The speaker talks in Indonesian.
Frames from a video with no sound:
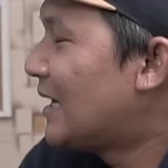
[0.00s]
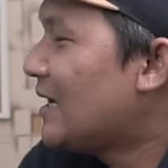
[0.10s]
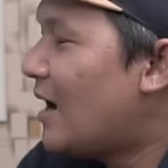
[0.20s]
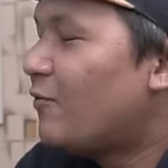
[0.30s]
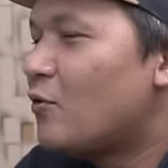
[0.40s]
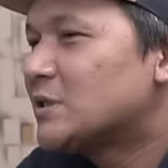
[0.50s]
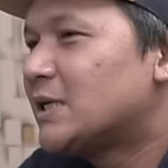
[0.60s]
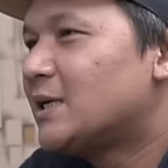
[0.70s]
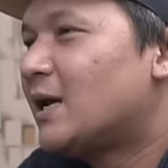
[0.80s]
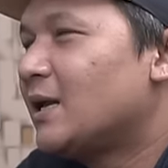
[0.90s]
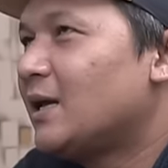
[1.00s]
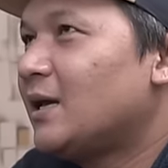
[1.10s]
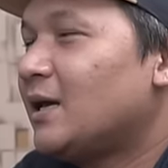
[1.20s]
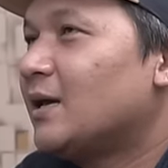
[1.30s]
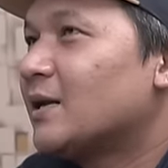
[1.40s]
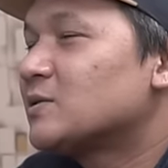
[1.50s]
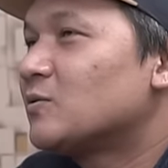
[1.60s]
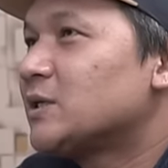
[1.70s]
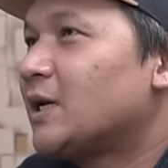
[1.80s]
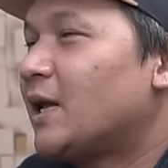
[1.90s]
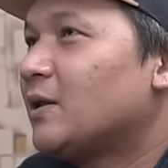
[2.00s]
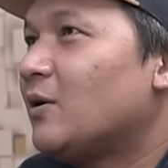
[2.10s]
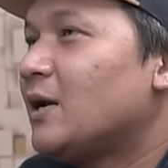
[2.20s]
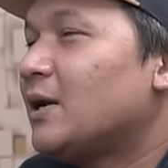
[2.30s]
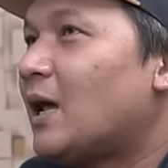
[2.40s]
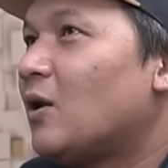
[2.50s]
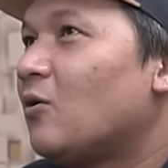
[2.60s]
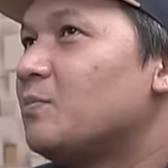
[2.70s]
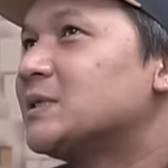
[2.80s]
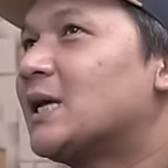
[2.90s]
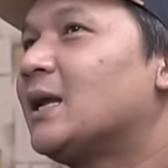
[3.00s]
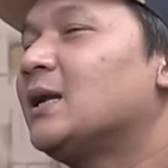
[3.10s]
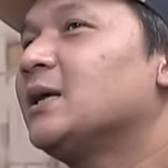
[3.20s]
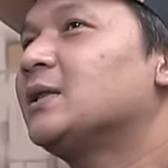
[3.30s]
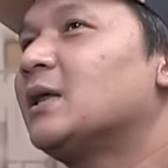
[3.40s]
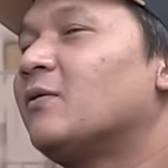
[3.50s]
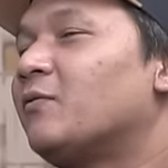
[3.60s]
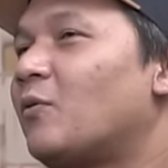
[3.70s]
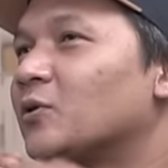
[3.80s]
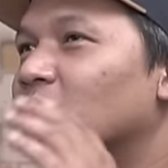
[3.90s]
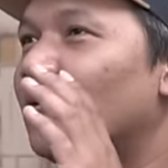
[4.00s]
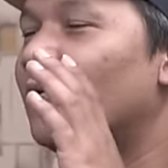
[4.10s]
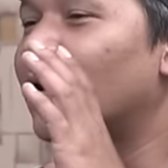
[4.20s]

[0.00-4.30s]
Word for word: Nggak fungsi dari resolusi gede itu kan kalau misalkan kita foto